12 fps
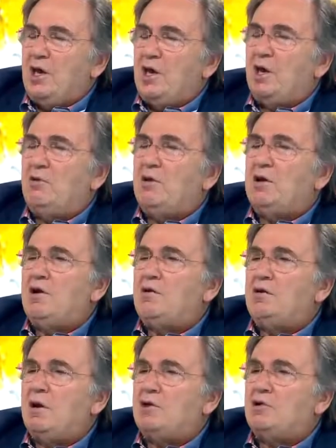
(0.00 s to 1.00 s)

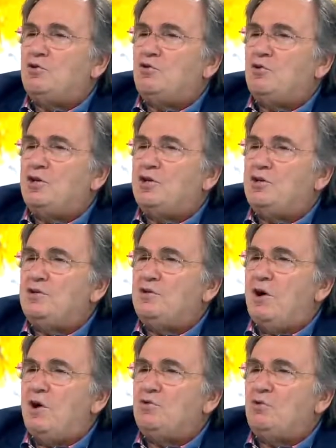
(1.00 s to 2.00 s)
Evelallah kronik
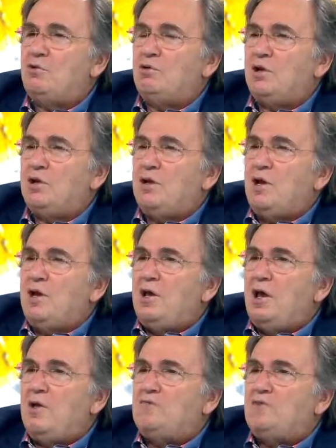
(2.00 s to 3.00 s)
idrar yolları
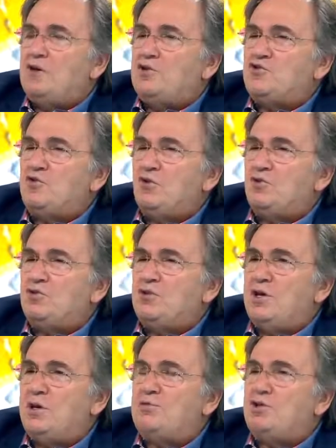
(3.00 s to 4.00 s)
enfeksiyonu
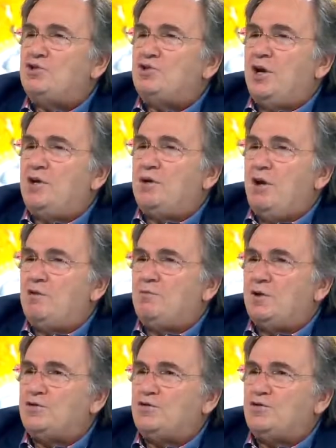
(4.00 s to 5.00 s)
diye bir şey
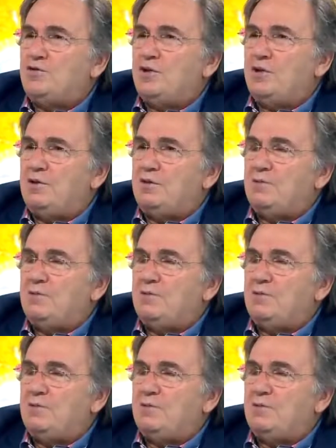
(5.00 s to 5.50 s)
kalmaz Hüseyin.